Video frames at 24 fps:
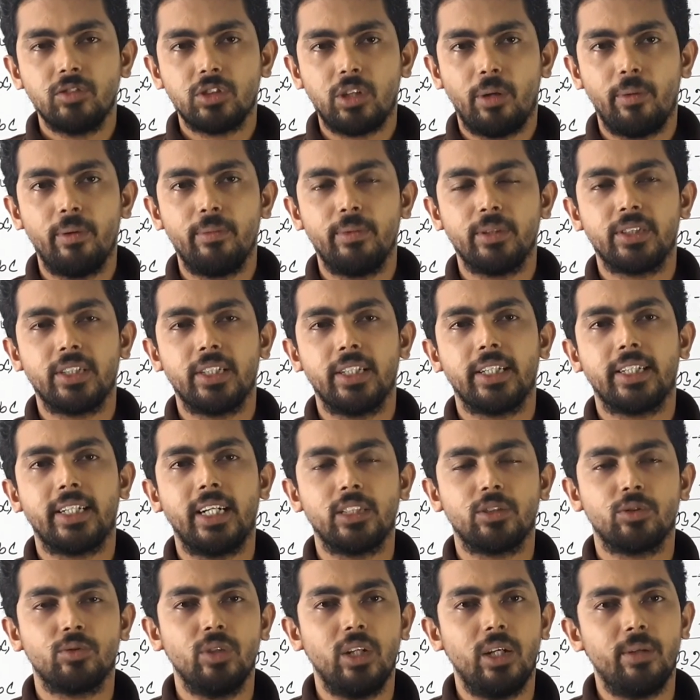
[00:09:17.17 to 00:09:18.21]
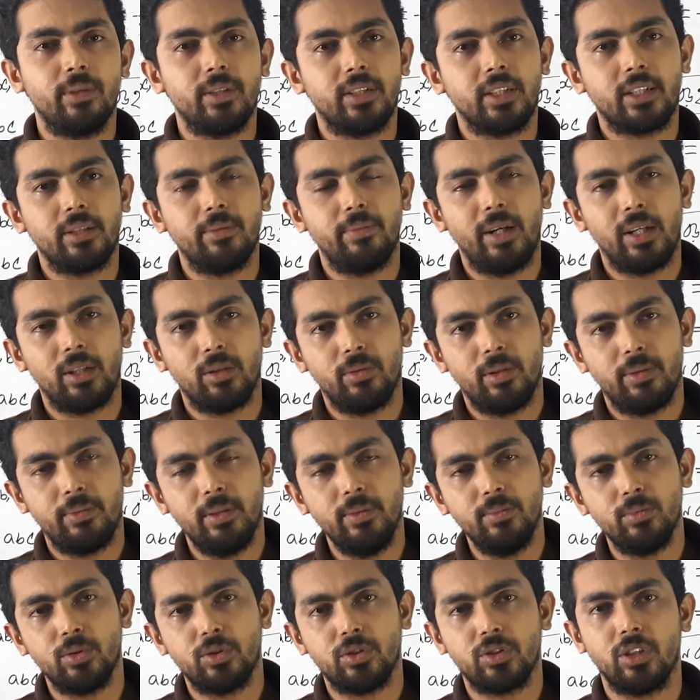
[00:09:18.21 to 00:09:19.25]
সমাবেশের এই কাজগুলো আমাদেরকে ভালোভাবে
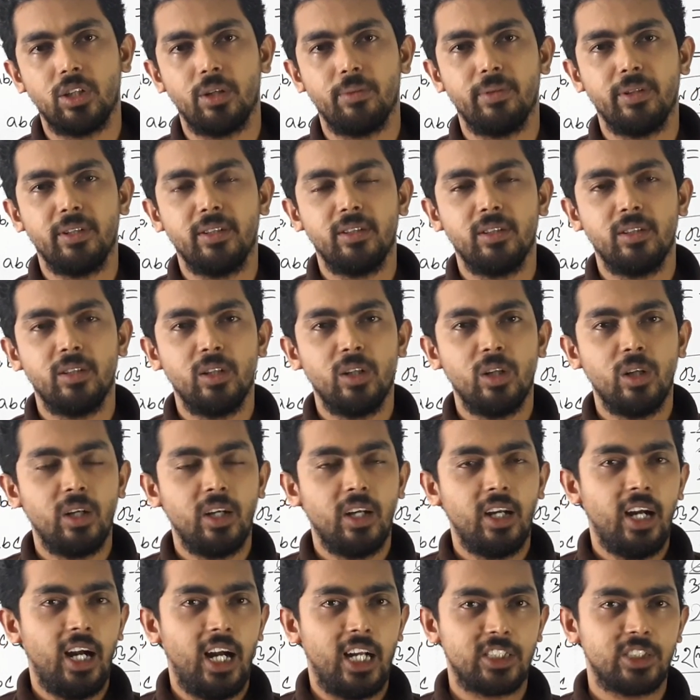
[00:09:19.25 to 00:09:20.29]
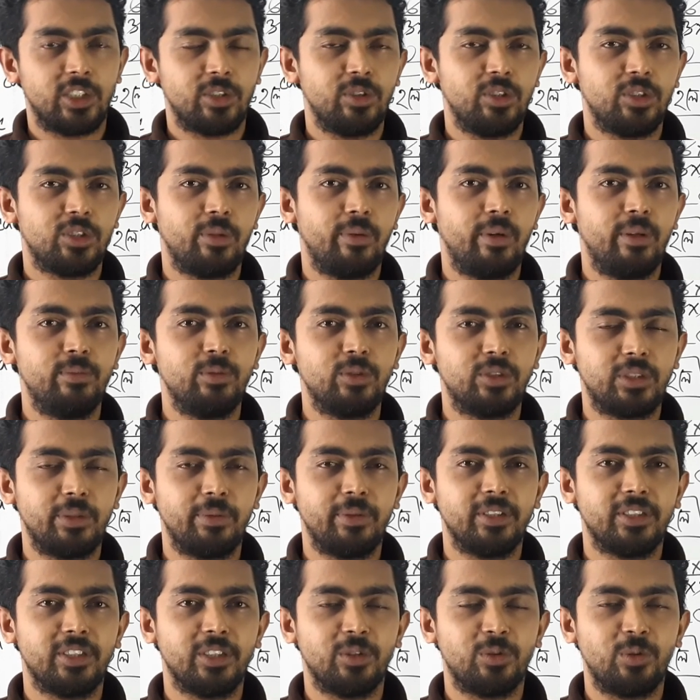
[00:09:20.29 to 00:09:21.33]
বুঝতে হবে আশা করি সবাই বুঝতে
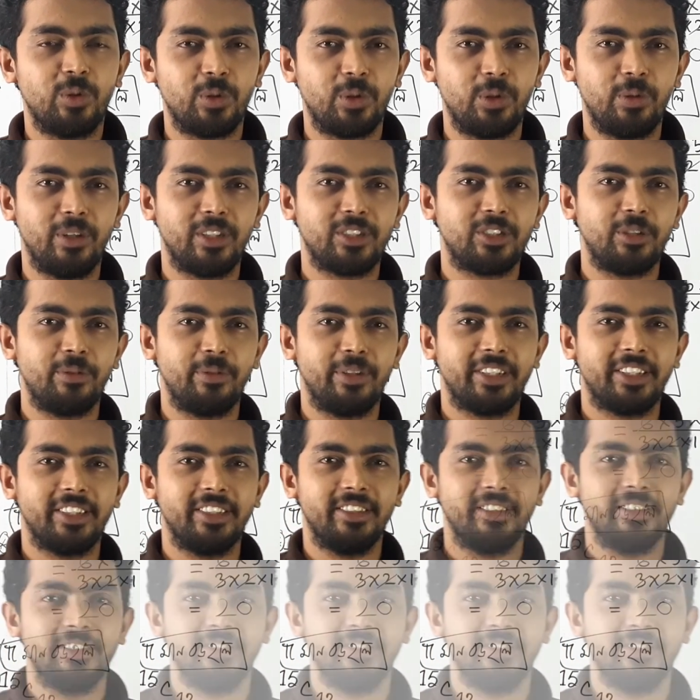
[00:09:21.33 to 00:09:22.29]
পেরেছি ধন্যবাদ সবাইকে